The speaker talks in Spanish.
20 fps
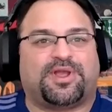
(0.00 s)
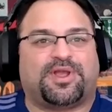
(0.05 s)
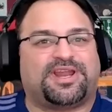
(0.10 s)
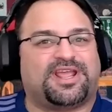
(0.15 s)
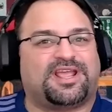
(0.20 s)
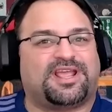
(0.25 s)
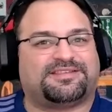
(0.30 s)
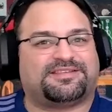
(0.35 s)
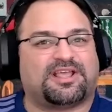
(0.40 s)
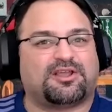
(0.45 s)

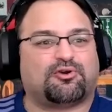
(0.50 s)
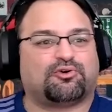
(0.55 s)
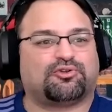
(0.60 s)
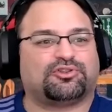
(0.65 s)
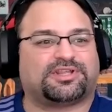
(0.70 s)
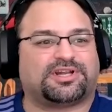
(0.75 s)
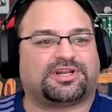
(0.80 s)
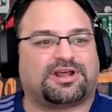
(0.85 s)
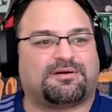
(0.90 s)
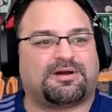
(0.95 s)
venía y se
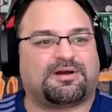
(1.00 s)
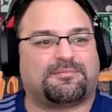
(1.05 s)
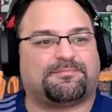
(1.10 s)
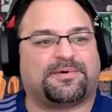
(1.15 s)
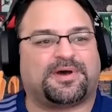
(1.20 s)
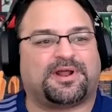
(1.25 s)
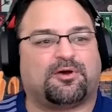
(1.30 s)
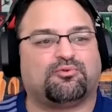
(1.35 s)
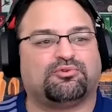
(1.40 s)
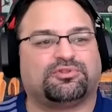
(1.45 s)
encontraba
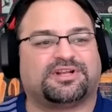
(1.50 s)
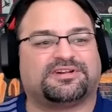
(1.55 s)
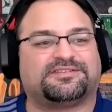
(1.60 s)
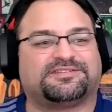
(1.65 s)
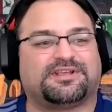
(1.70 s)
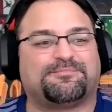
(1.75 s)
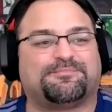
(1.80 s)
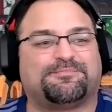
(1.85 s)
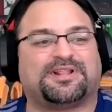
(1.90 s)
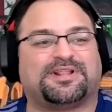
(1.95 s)
para un
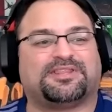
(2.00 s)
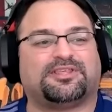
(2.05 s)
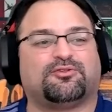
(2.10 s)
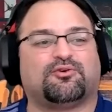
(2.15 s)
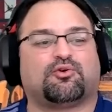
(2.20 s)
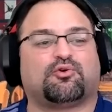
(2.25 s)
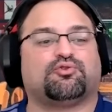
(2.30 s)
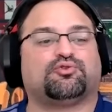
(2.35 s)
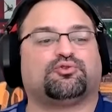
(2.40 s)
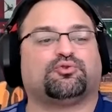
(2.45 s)
tercer
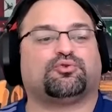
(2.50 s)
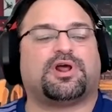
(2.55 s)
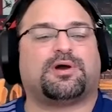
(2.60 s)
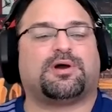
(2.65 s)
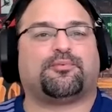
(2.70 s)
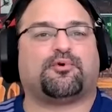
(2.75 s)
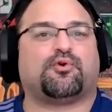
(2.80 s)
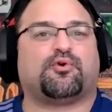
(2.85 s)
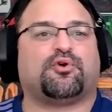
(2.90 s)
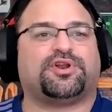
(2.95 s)
partido contra
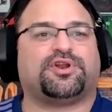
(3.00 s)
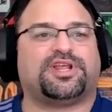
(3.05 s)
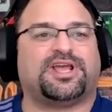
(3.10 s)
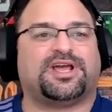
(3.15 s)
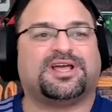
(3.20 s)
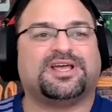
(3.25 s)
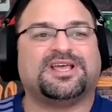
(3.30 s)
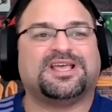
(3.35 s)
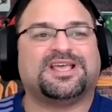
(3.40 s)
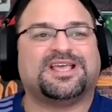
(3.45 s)
una
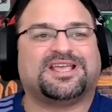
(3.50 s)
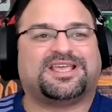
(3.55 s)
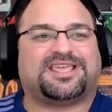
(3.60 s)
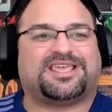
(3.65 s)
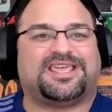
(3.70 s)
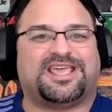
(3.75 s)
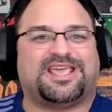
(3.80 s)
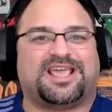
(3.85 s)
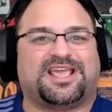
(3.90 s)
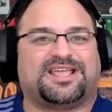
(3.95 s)
Polonia,
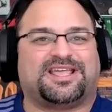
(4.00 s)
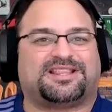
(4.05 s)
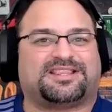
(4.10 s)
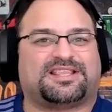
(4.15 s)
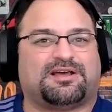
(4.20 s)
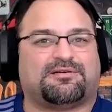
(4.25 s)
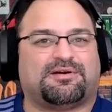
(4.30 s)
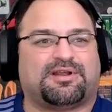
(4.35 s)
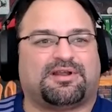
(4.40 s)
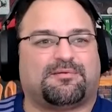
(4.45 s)
quien
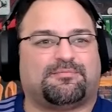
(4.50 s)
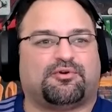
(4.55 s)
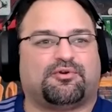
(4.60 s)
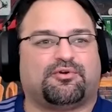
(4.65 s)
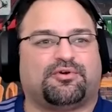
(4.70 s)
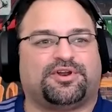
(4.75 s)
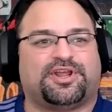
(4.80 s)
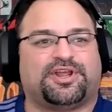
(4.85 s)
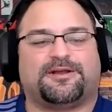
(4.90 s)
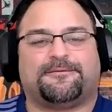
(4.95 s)
estaba la
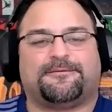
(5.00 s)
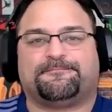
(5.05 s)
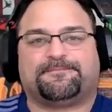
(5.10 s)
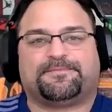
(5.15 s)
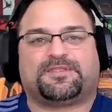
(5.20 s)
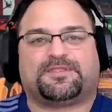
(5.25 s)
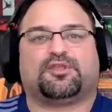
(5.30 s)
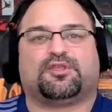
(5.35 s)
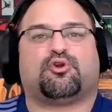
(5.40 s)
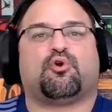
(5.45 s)
Polonia
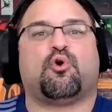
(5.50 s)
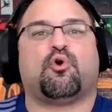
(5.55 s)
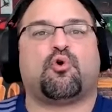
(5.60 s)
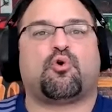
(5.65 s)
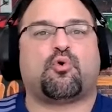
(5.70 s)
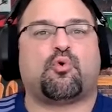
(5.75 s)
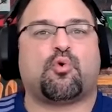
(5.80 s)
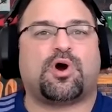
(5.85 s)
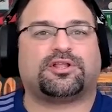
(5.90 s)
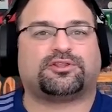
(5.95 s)

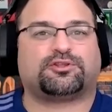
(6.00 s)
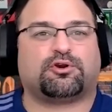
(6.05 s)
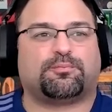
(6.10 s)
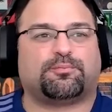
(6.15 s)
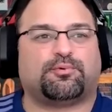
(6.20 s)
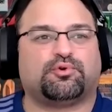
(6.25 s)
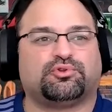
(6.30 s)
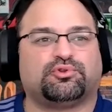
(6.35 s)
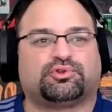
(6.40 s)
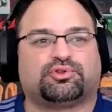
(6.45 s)
con
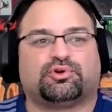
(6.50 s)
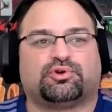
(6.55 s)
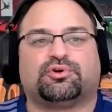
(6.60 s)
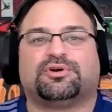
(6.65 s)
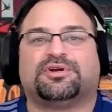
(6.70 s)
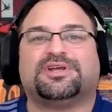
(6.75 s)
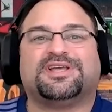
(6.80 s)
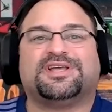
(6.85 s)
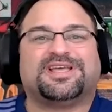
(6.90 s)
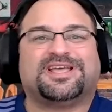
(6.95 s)
cuatro
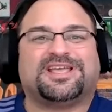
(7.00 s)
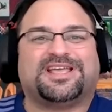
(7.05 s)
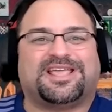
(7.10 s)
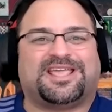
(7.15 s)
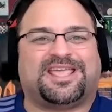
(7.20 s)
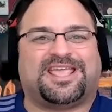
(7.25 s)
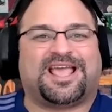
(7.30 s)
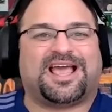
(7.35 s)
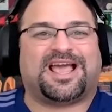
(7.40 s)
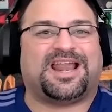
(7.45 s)
puntos
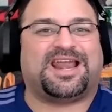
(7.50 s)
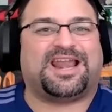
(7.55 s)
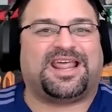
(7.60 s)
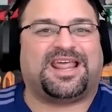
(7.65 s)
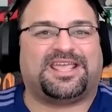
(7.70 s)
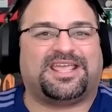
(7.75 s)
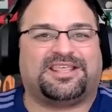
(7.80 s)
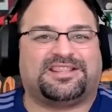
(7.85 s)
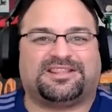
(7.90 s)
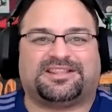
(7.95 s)
y al
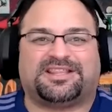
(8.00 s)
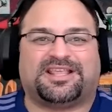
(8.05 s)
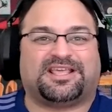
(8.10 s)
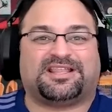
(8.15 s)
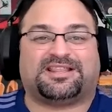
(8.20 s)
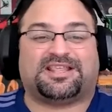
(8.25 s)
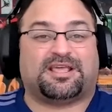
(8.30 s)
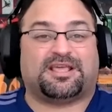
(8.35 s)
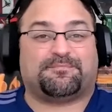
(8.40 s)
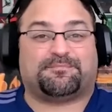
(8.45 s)
ley
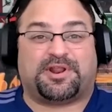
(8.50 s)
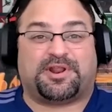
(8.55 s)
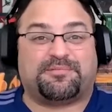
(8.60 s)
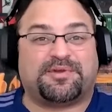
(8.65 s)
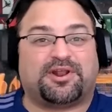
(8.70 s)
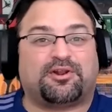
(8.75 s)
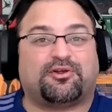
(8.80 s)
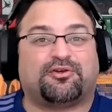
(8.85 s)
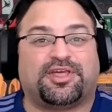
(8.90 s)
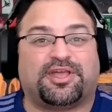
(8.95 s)
de,
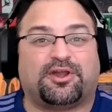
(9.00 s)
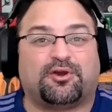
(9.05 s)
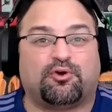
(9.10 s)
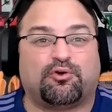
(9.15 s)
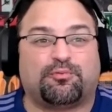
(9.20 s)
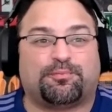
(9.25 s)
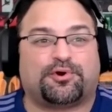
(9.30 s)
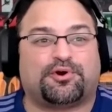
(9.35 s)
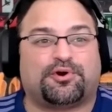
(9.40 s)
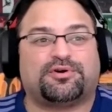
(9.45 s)
primero de
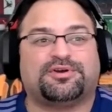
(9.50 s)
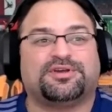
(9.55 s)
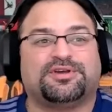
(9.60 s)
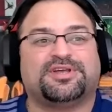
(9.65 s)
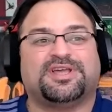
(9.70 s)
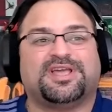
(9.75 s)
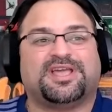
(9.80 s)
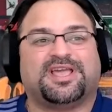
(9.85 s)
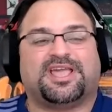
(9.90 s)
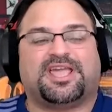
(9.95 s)
grupo
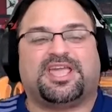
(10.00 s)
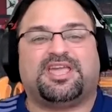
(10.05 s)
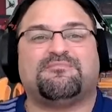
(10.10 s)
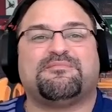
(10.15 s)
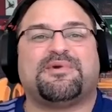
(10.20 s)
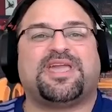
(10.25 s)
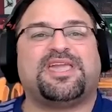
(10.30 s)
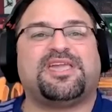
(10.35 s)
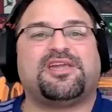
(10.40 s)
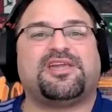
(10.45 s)
y
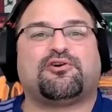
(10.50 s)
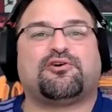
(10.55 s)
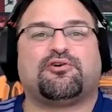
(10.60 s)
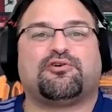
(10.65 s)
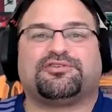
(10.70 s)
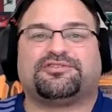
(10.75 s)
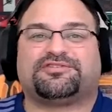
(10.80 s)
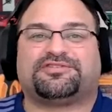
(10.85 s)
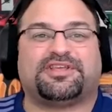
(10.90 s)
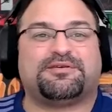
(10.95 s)

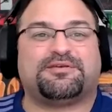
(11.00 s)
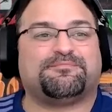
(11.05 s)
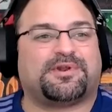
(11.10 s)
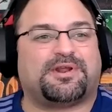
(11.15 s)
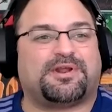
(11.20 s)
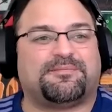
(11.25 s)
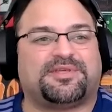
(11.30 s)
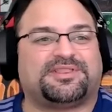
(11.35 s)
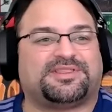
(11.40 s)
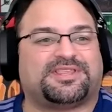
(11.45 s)
México
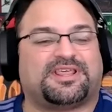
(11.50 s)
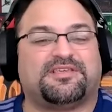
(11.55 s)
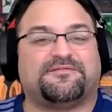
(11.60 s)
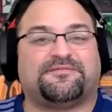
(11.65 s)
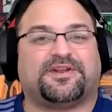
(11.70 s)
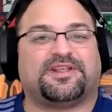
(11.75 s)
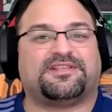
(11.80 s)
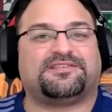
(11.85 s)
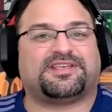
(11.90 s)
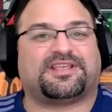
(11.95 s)
simplemente a
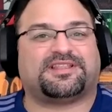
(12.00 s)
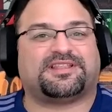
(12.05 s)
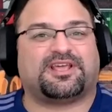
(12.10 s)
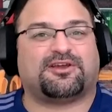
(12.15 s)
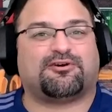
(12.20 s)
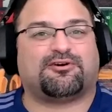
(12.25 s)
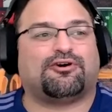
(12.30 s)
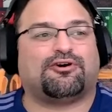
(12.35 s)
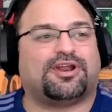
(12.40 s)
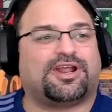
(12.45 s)
diferencias
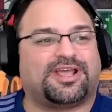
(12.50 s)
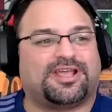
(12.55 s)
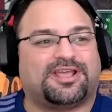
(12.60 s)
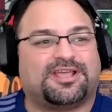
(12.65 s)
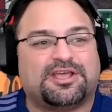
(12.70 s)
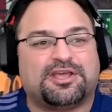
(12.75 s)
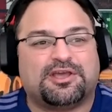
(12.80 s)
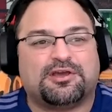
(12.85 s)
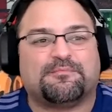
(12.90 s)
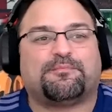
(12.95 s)
de goles
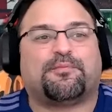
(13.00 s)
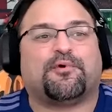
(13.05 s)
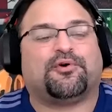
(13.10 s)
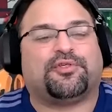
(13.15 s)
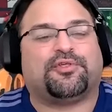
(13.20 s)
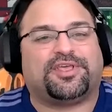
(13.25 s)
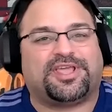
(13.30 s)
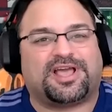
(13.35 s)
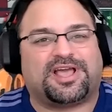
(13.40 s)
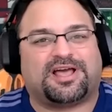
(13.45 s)

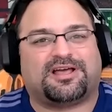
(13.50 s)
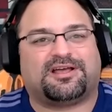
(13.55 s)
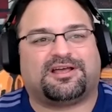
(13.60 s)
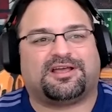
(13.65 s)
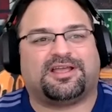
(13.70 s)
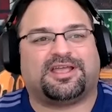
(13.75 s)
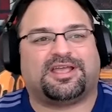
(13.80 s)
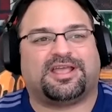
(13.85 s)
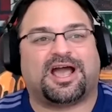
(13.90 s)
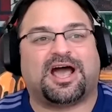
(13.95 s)

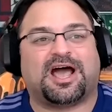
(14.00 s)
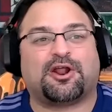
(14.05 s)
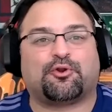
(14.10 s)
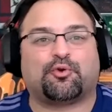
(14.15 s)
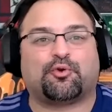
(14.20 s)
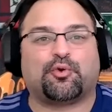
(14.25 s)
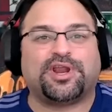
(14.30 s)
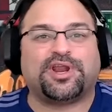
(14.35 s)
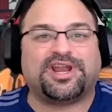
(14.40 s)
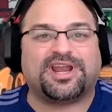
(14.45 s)
podía eh,
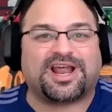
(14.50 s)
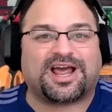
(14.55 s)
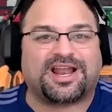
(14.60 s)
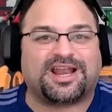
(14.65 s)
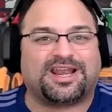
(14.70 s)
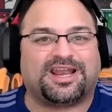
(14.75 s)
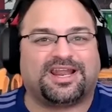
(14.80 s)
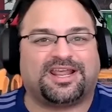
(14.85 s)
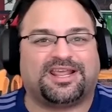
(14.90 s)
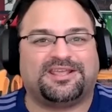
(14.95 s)

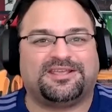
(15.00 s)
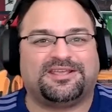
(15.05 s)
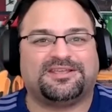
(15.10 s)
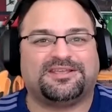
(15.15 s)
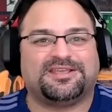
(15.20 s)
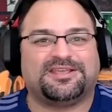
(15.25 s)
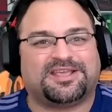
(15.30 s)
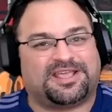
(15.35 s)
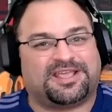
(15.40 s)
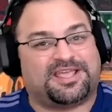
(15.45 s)
arruinarle
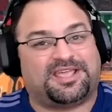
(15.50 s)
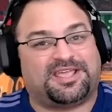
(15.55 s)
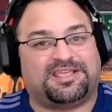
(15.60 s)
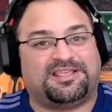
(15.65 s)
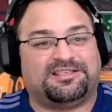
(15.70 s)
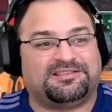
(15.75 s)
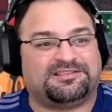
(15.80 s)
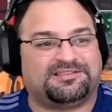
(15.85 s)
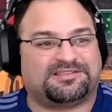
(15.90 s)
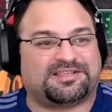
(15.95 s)

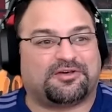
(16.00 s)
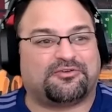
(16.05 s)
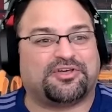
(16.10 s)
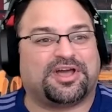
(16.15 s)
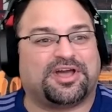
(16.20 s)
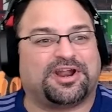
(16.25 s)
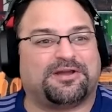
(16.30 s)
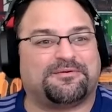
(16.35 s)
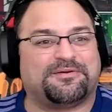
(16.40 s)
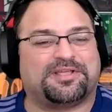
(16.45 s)
y
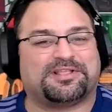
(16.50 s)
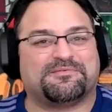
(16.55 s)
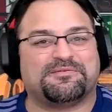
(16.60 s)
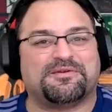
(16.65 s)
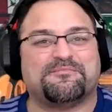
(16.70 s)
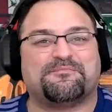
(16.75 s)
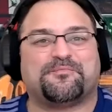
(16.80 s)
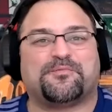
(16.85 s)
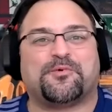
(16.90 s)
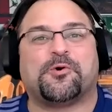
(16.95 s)
Saudi Arabia
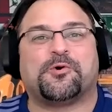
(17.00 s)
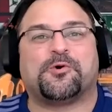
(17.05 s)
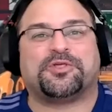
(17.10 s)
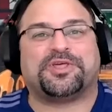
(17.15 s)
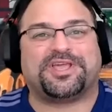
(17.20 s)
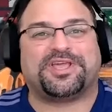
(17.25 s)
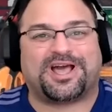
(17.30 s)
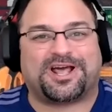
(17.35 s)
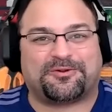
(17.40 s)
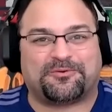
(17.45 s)
también
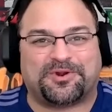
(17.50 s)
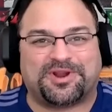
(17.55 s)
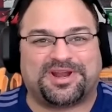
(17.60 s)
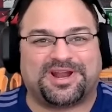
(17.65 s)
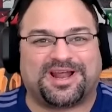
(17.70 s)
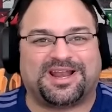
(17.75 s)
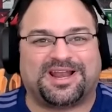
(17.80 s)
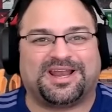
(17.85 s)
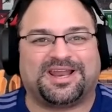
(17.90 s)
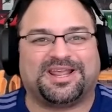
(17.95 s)
podía
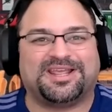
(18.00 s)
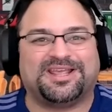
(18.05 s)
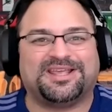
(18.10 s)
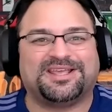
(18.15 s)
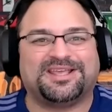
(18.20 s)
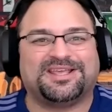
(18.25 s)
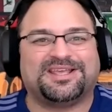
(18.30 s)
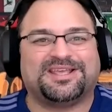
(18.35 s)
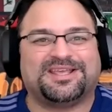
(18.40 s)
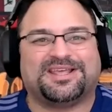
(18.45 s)
arruinarle
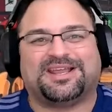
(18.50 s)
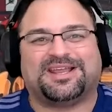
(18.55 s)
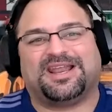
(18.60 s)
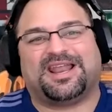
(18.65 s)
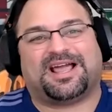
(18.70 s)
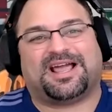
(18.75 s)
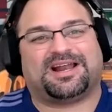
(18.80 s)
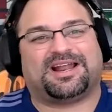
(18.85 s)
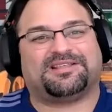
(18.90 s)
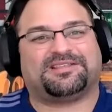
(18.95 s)

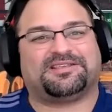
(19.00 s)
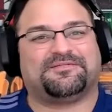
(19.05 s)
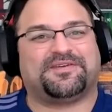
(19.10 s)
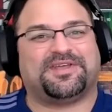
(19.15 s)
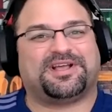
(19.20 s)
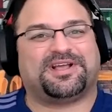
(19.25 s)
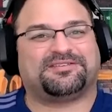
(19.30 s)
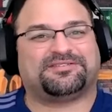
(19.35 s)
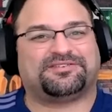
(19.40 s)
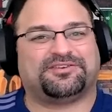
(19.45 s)
la
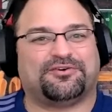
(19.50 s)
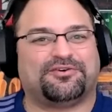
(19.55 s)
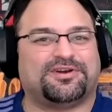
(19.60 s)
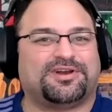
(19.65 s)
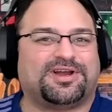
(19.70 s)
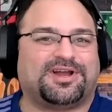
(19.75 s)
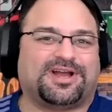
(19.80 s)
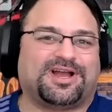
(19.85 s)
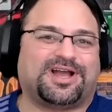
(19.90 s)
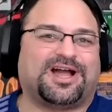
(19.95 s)

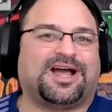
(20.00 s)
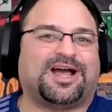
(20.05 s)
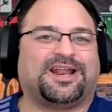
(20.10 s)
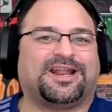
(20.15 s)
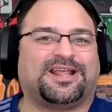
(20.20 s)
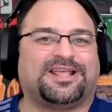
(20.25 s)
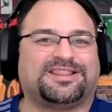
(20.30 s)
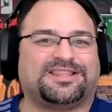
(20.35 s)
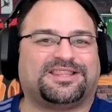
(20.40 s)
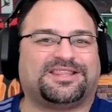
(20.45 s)
clasificación a
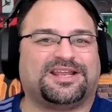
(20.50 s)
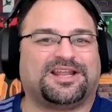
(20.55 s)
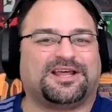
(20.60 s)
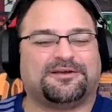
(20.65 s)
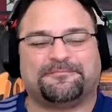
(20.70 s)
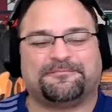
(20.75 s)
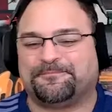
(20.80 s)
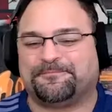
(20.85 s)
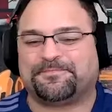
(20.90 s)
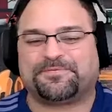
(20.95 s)

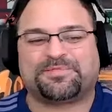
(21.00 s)
Argentina.